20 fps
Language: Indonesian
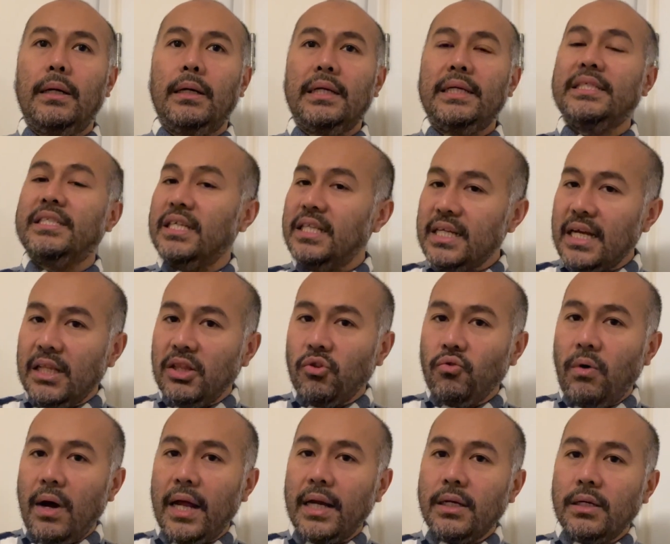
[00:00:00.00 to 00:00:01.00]
izinkan
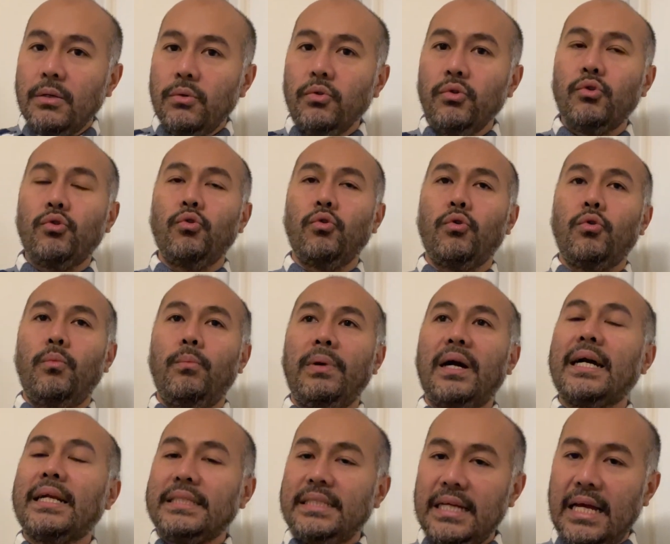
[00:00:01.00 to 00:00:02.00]
Tuhan untuk
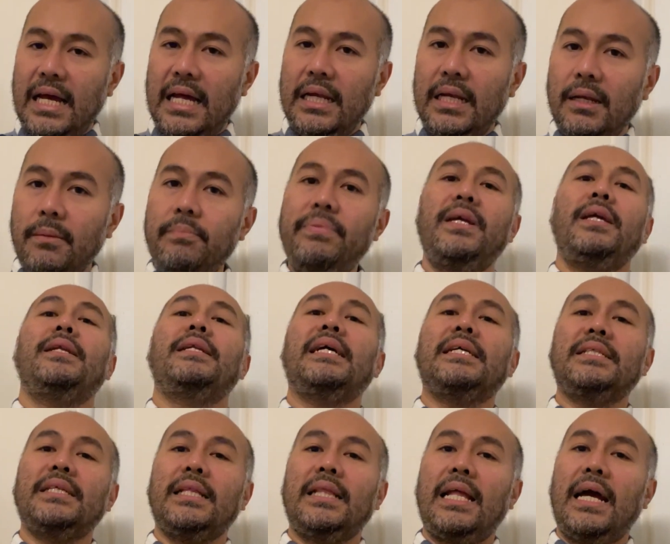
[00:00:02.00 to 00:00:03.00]
bekerja lebih
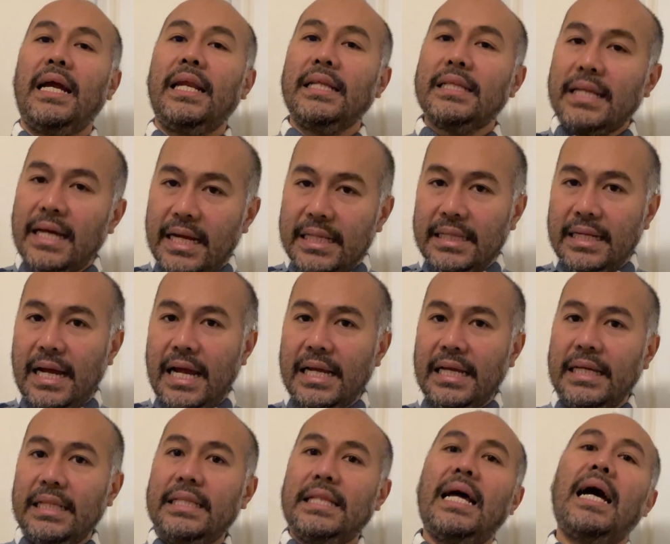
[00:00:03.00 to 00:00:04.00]
dahsyat lagi di tengah-tengah
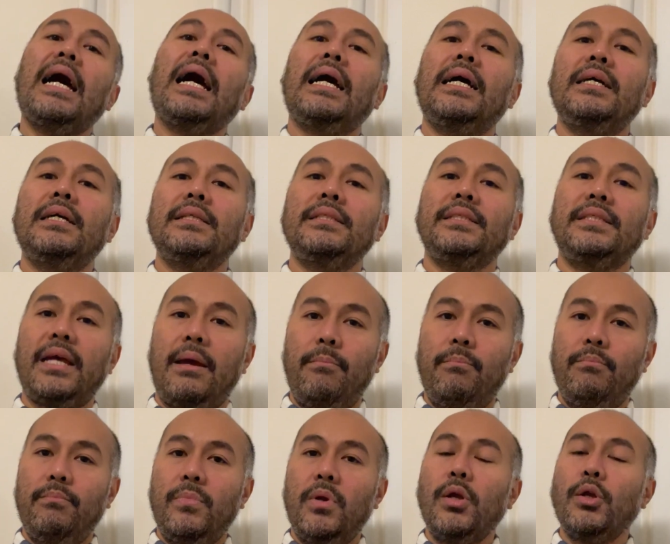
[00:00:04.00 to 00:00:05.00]
kita
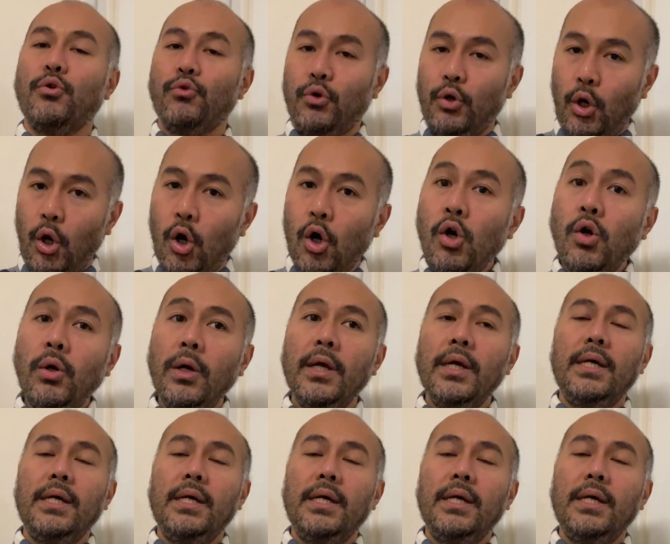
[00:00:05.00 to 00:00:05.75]
Jam Yunlong